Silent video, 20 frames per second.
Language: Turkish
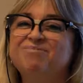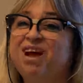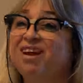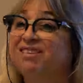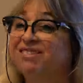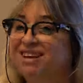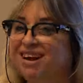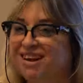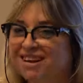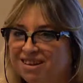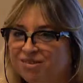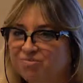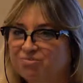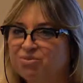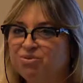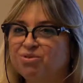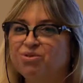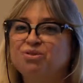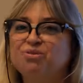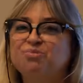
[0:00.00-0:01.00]
planlar
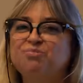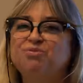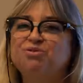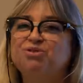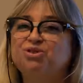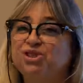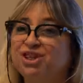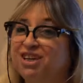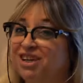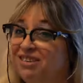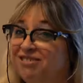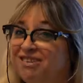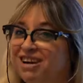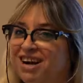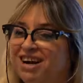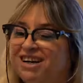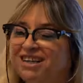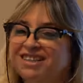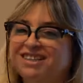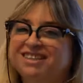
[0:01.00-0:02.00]
yapıyor, projeleri
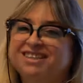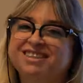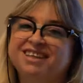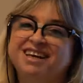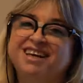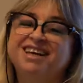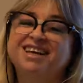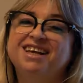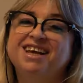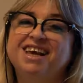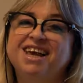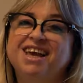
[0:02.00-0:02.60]
var aklında.